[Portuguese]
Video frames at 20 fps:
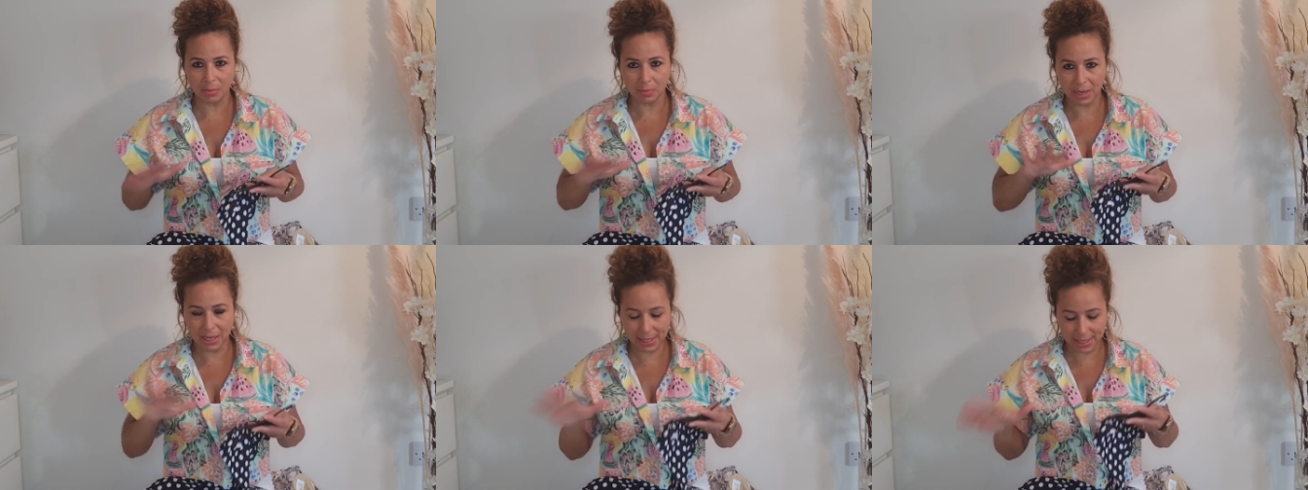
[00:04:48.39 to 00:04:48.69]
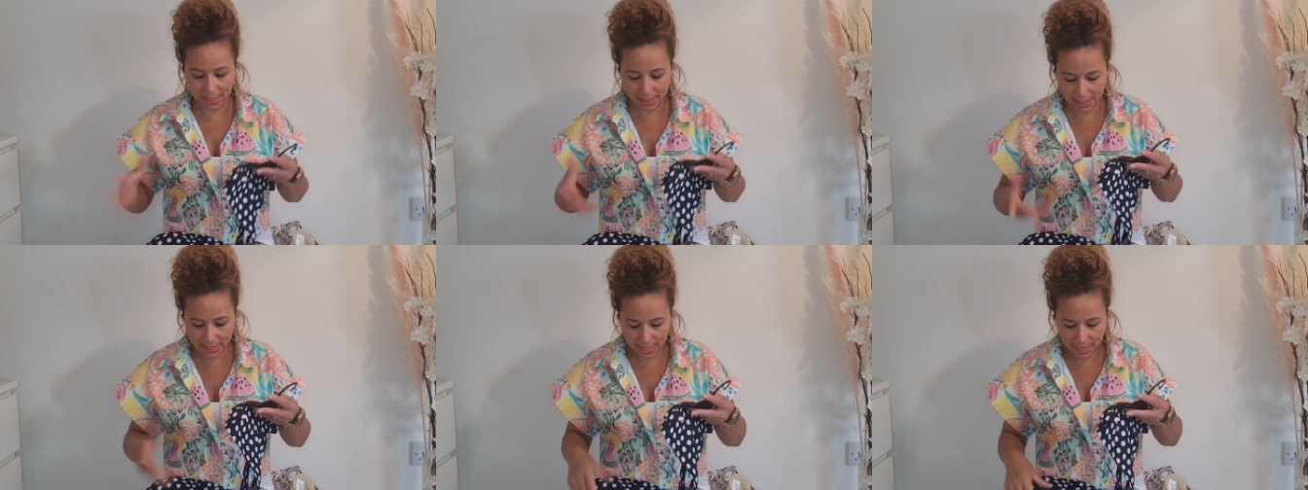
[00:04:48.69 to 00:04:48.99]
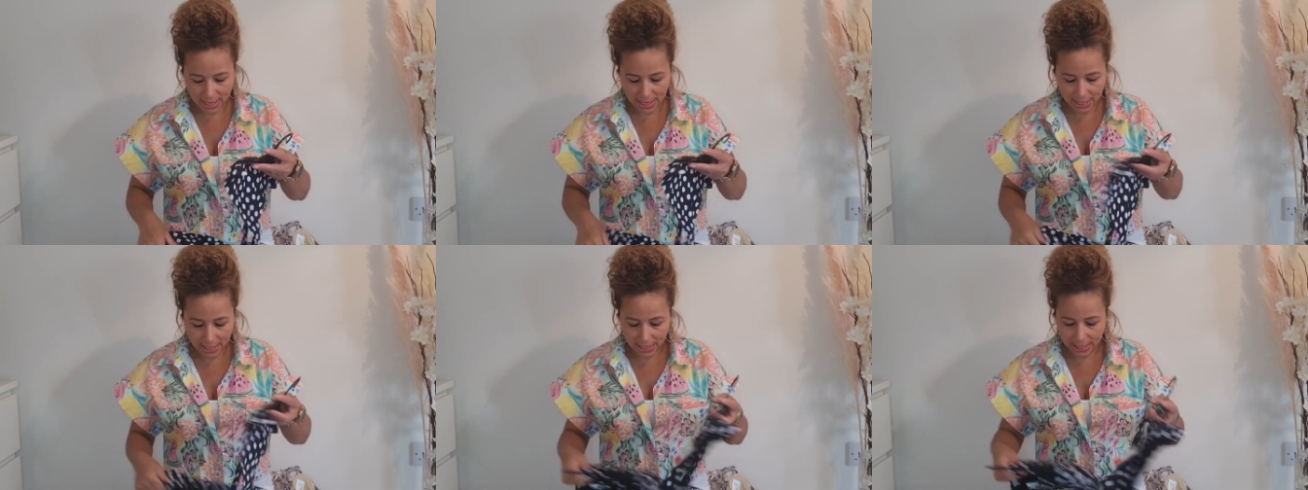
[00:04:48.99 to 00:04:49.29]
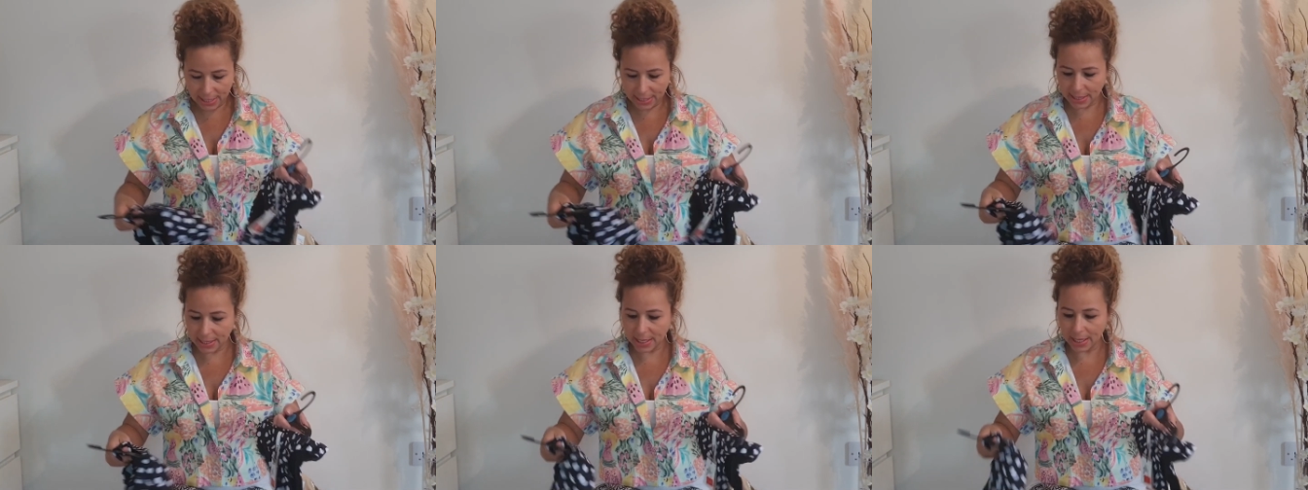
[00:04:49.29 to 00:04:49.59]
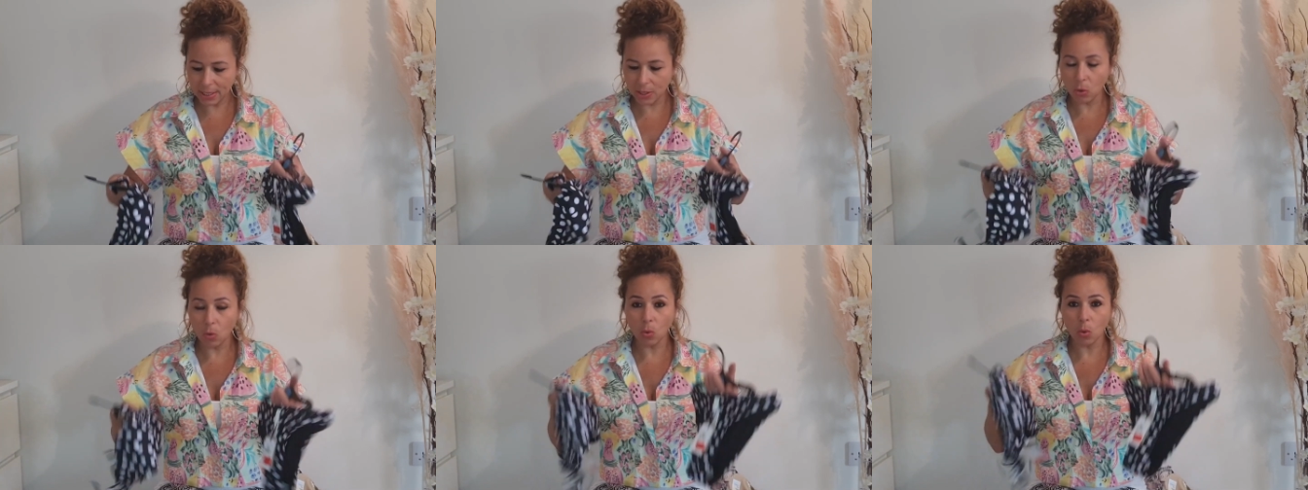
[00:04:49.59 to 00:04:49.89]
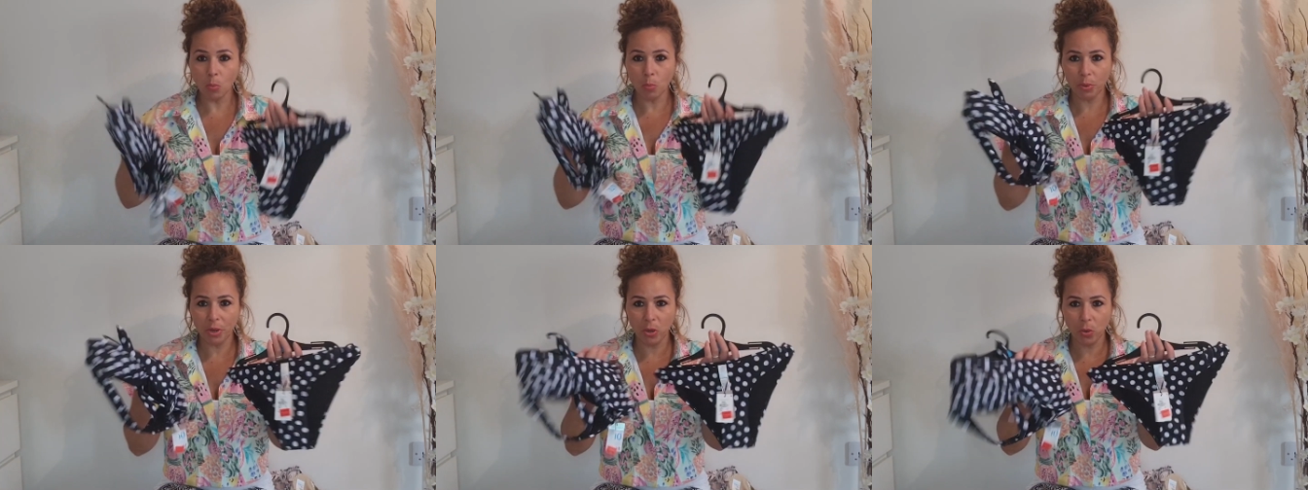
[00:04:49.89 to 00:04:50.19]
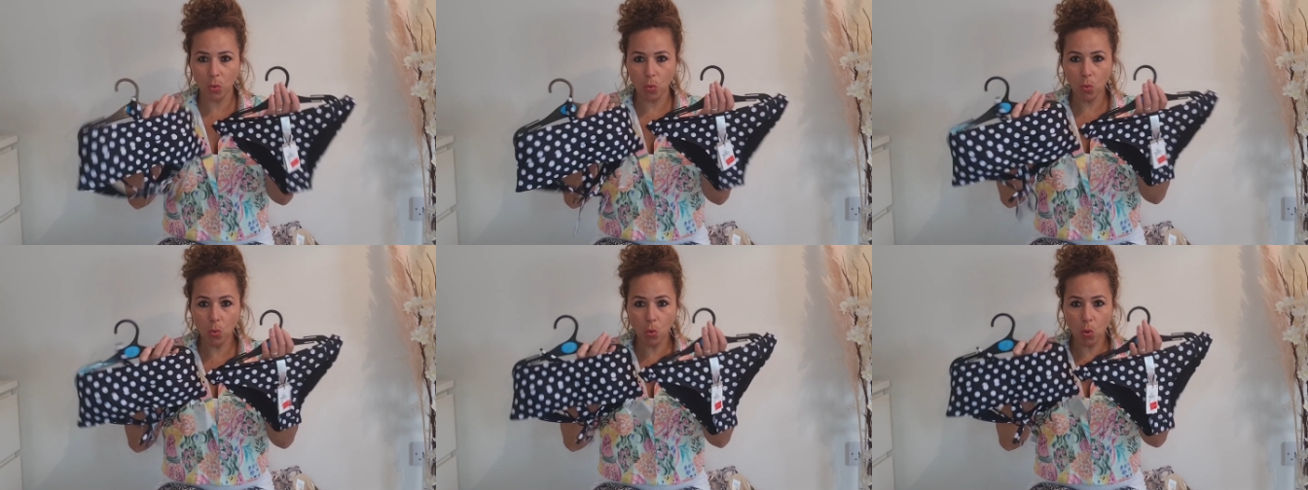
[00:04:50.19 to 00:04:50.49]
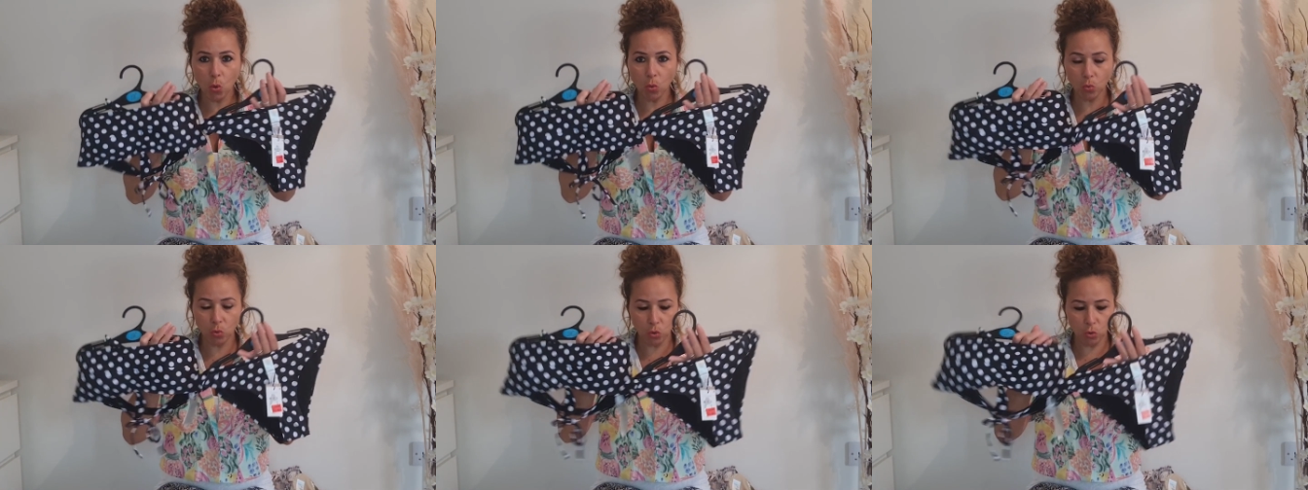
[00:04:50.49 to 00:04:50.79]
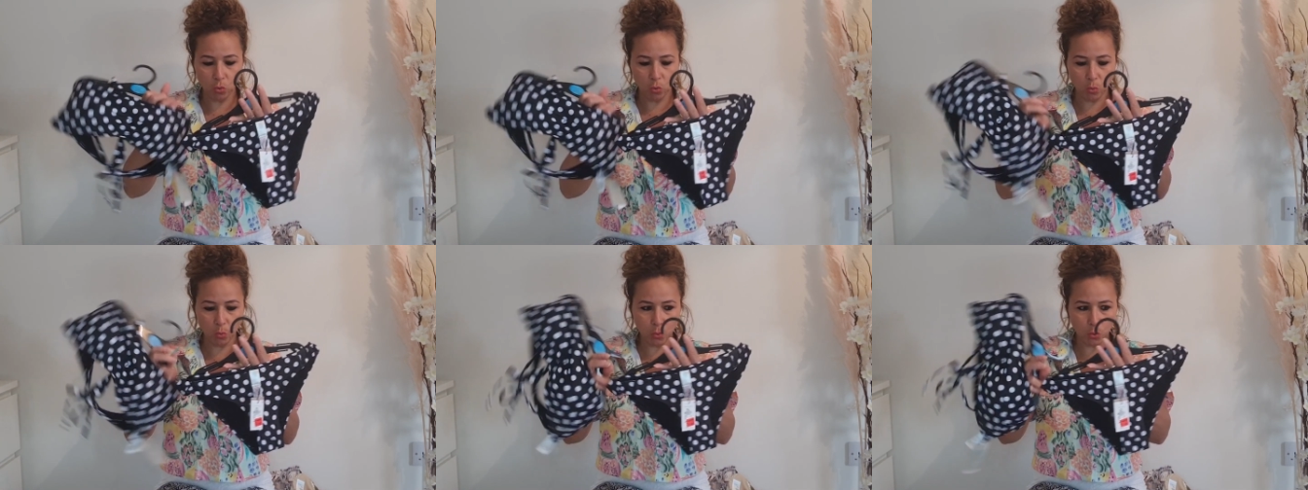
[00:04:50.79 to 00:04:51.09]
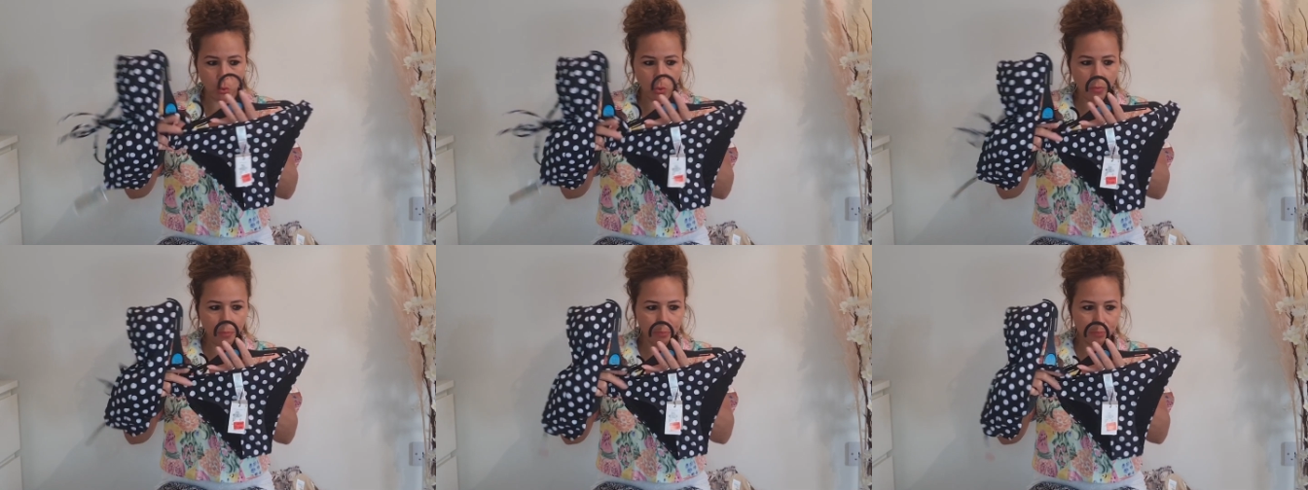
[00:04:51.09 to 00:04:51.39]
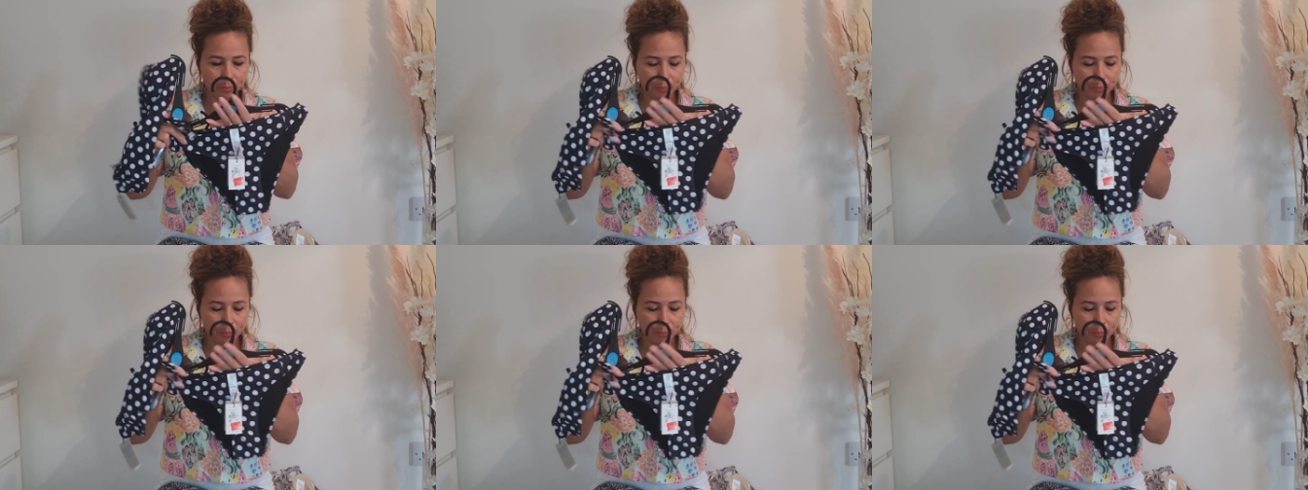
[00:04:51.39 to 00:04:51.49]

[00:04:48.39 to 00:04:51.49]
Mas aí, esse daqui eu comprei o conjunto